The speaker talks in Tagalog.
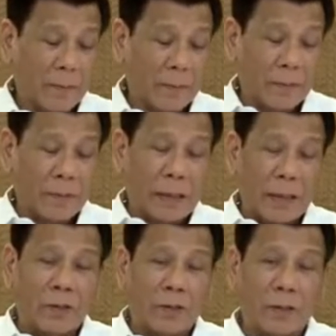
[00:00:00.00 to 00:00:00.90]

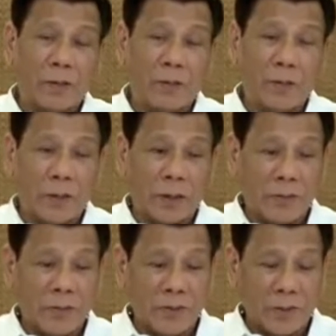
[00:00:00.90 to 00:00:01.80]
lalo na itong
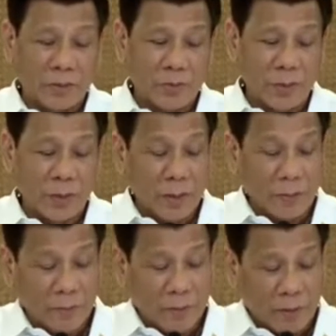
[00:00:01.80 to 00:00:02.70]
climate change with the
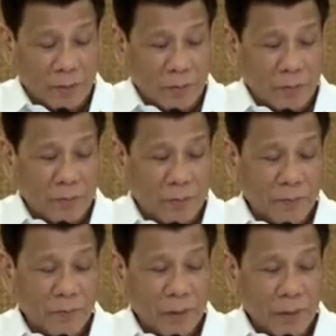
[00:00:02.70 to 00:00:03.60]
advent of
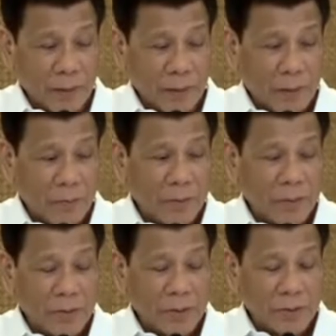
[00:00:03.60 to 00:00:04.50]
climate
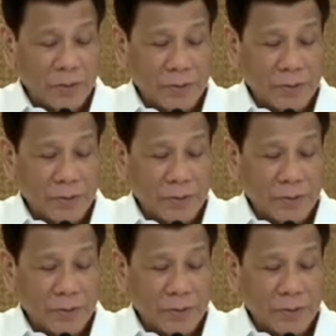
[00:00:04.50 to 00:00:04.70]
change